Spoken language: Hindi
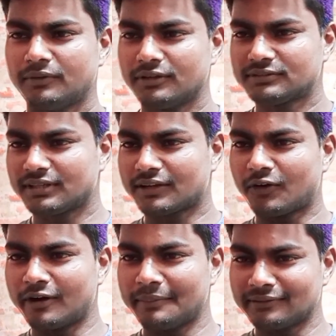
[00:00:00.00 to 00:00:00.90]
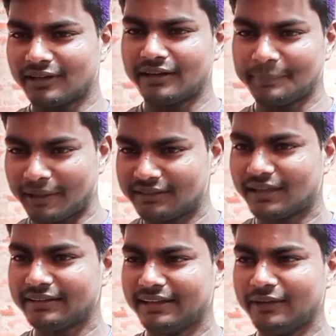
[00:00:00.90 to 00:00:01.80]
मुझसे कोर्ट में उलझने
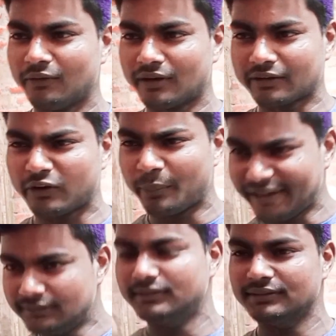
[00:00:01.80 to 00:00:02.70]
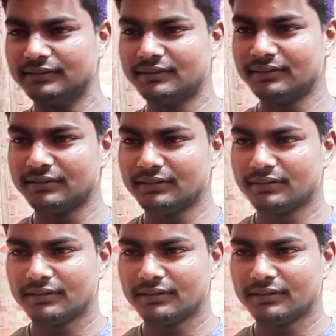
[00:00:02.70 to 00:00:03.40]
से बेहतर यही होगा गोविंद